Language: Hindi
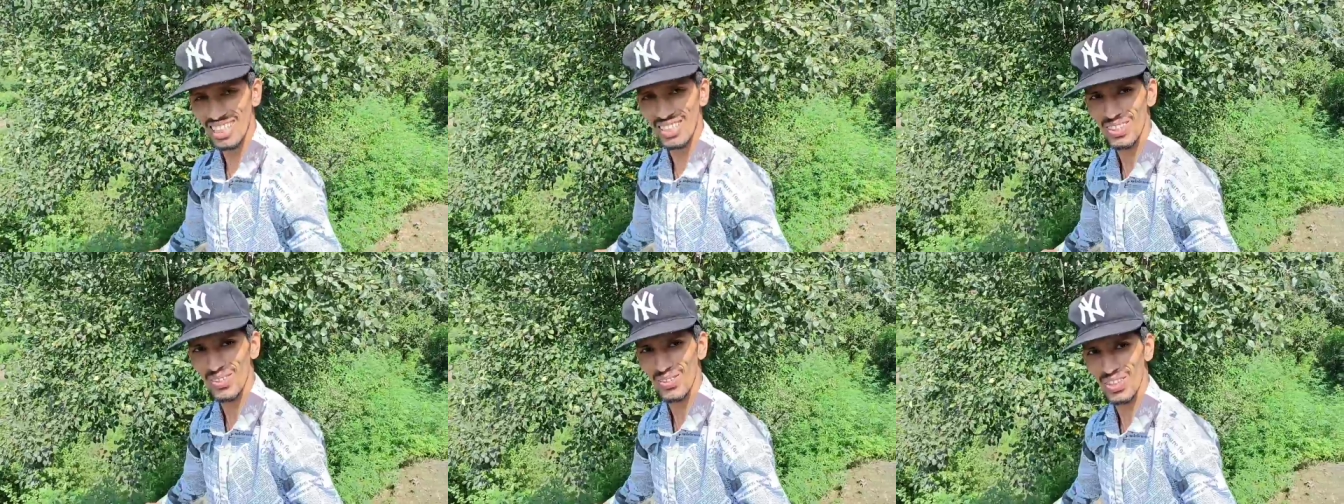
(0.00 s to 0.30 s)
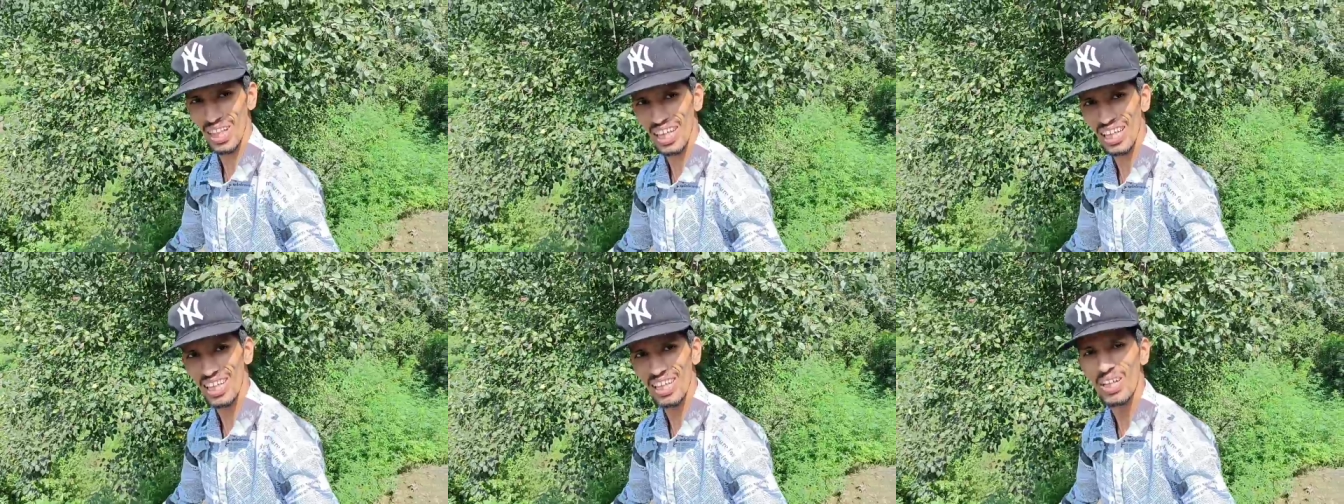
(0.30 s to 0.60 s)
से हो
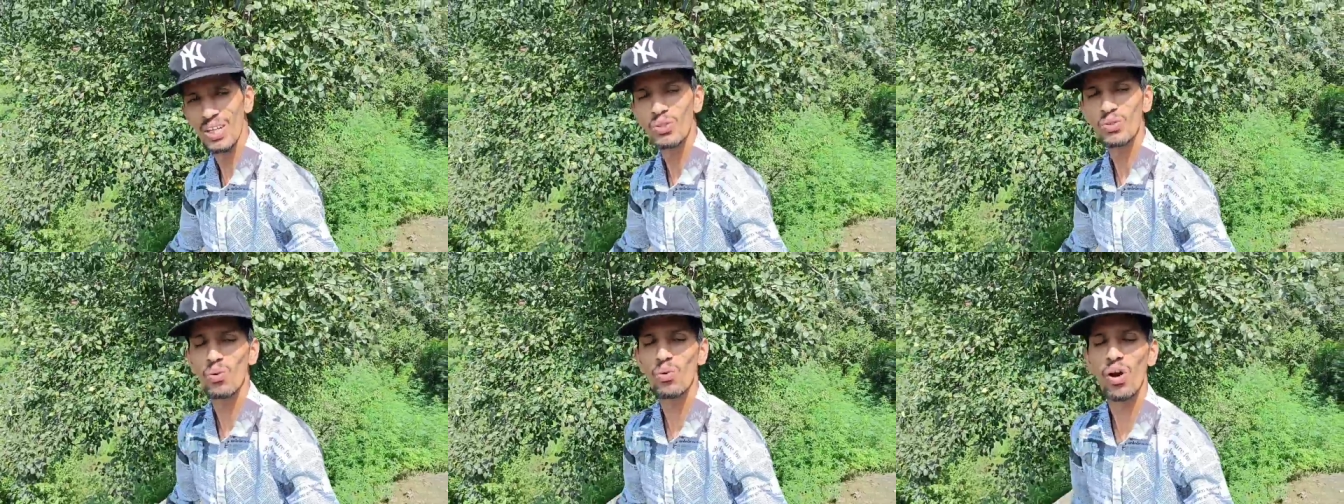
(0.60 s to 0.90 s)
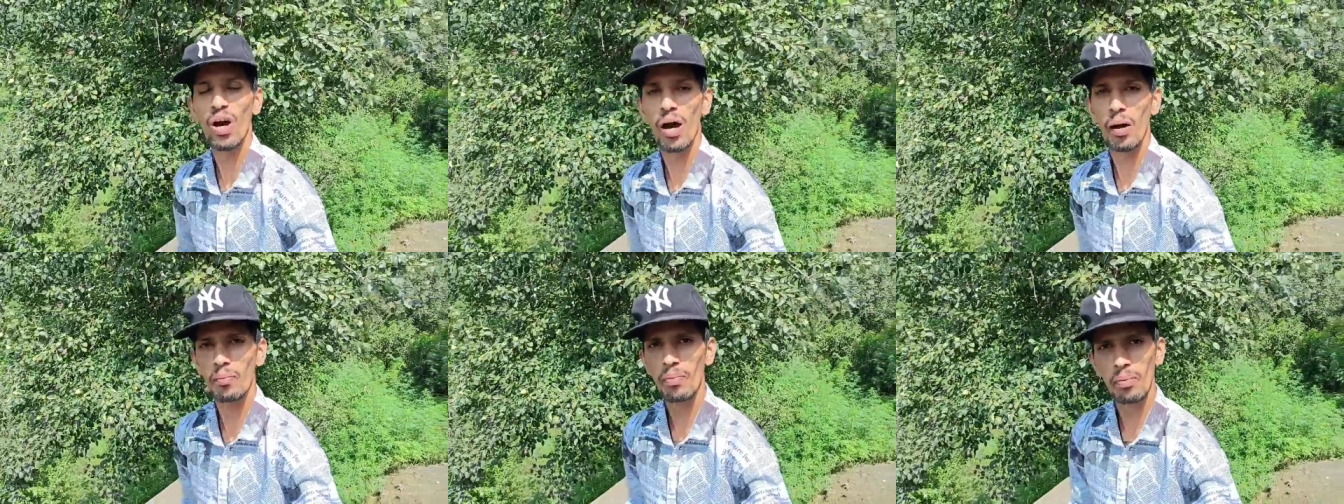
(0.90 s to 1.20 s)
रहा है तो
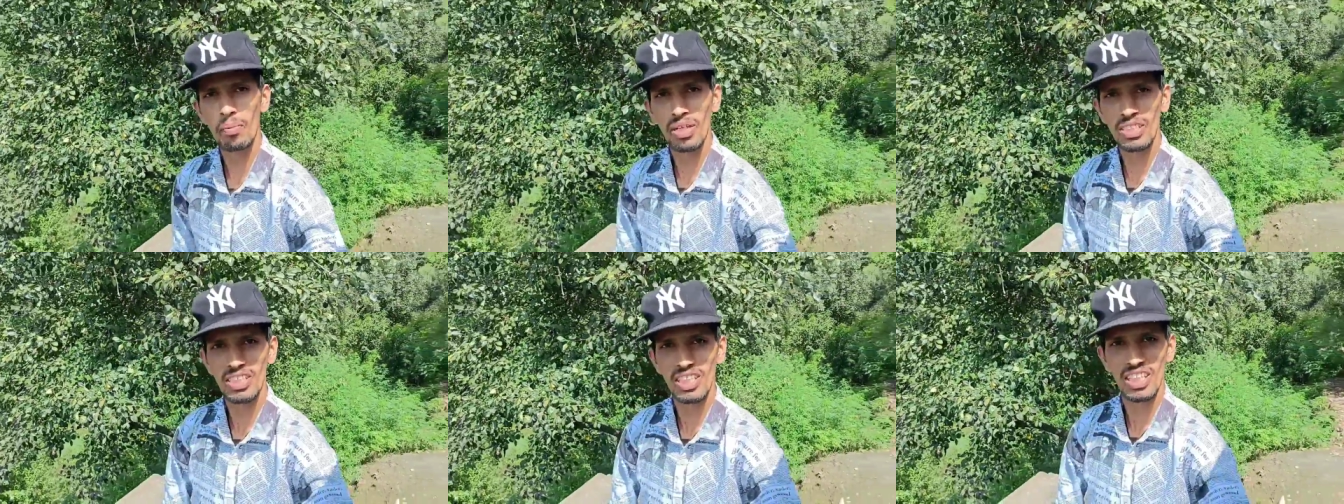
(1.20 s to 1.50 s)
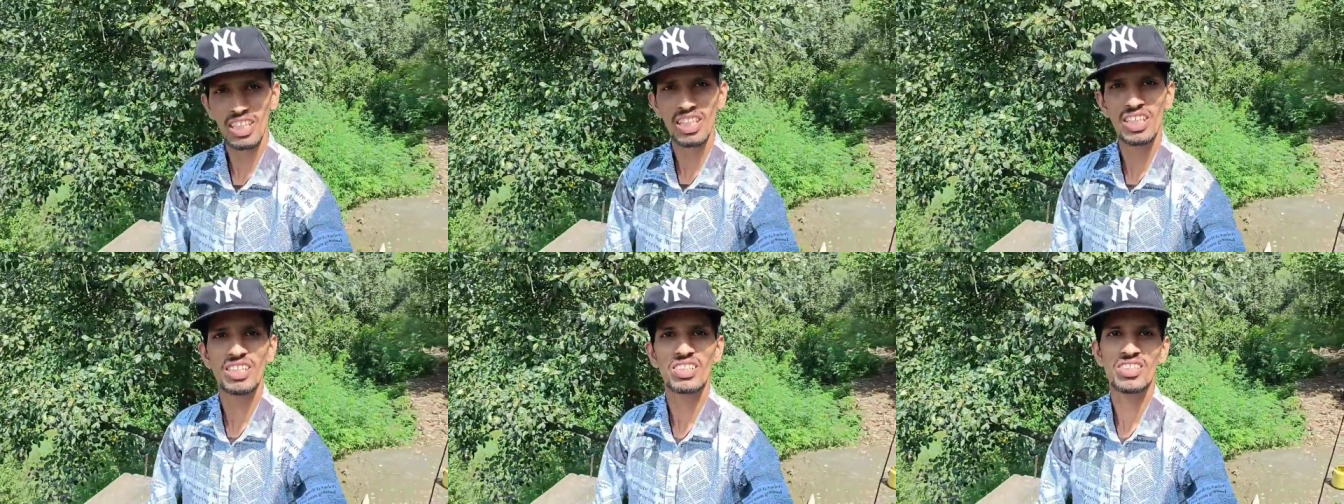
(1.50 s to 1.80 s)
अभी बज रहे
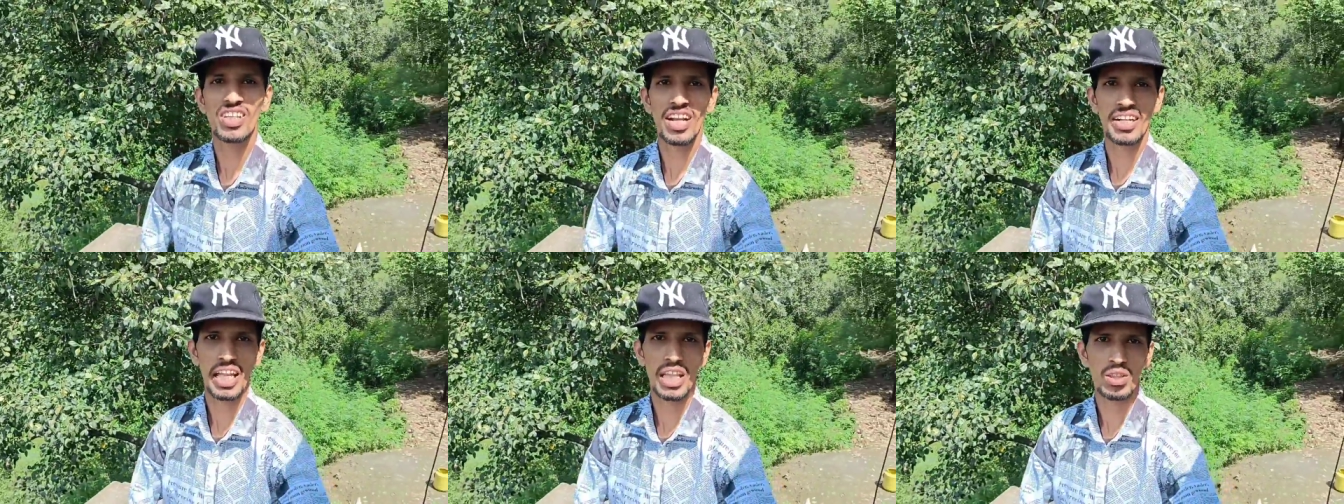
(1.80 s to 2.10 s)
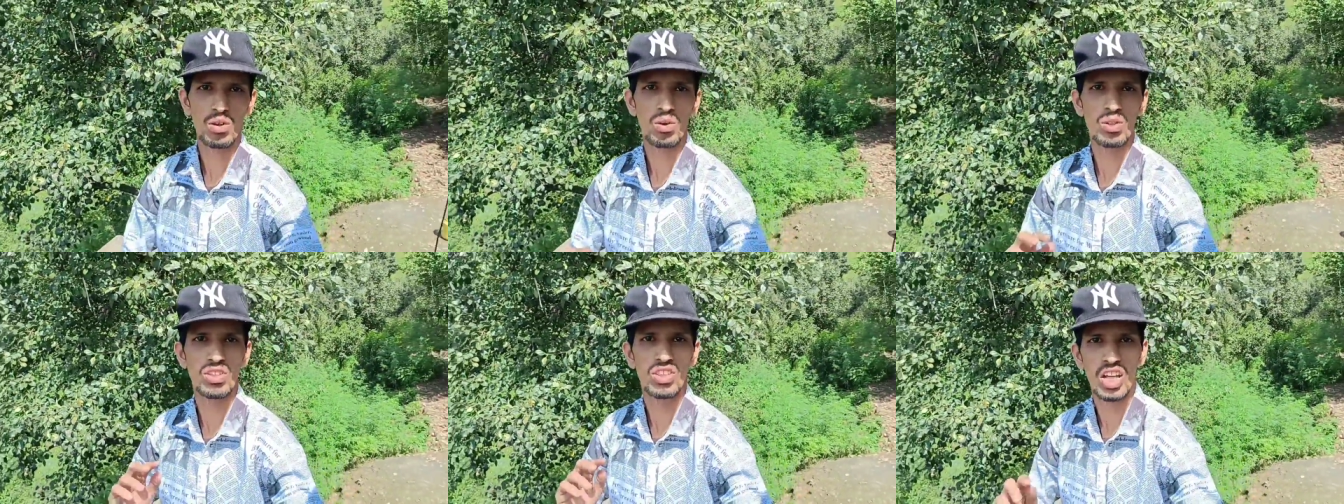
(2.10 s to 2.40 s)
हैं साढ़े
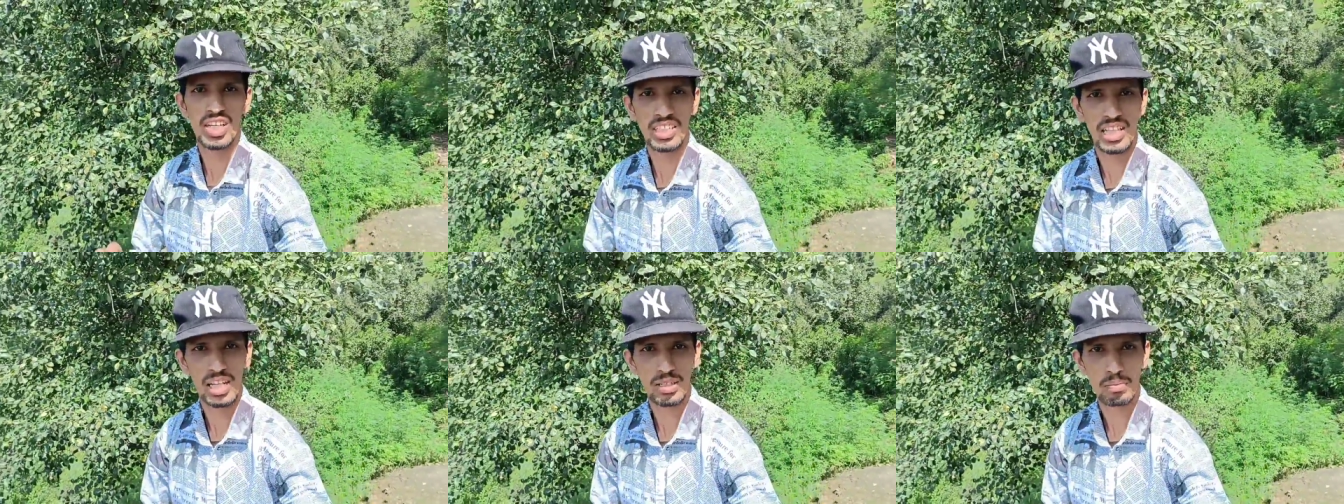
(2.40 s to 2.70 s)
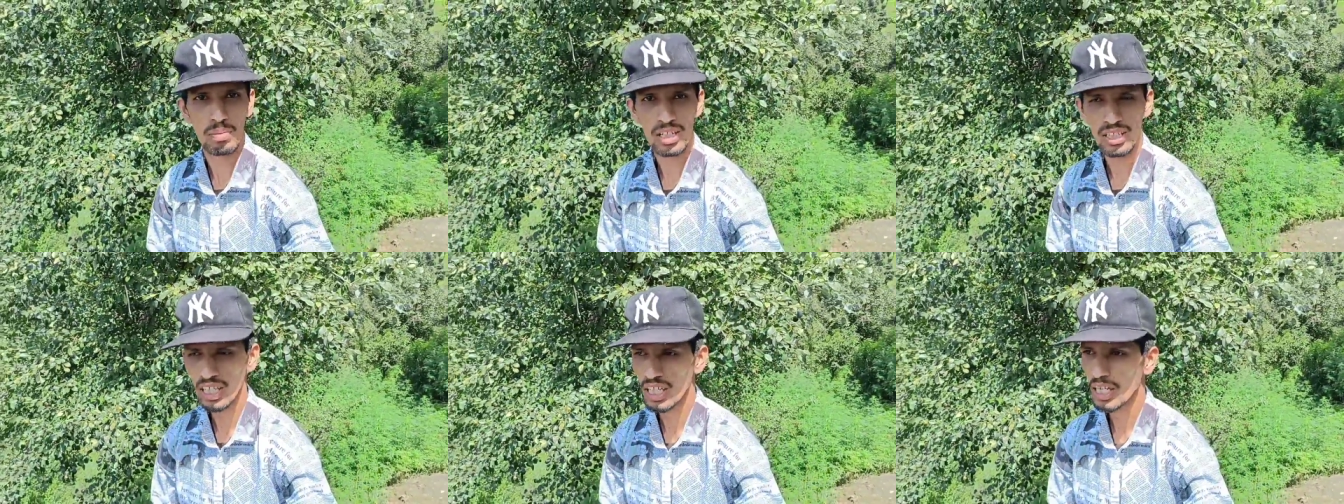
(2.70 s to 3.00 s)
नौ दस
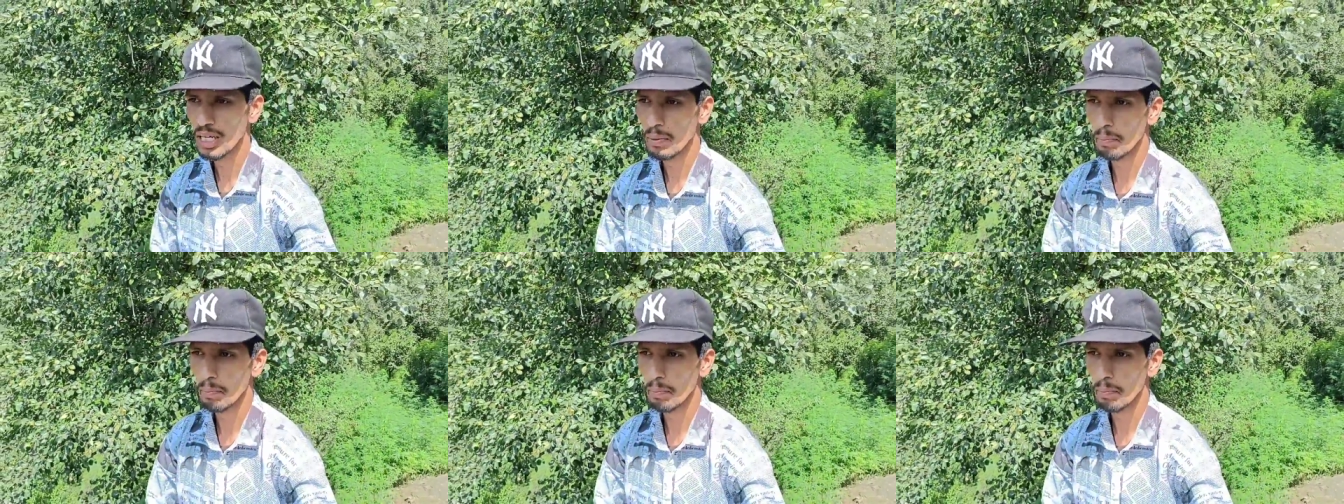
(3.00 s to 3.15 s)
लगभग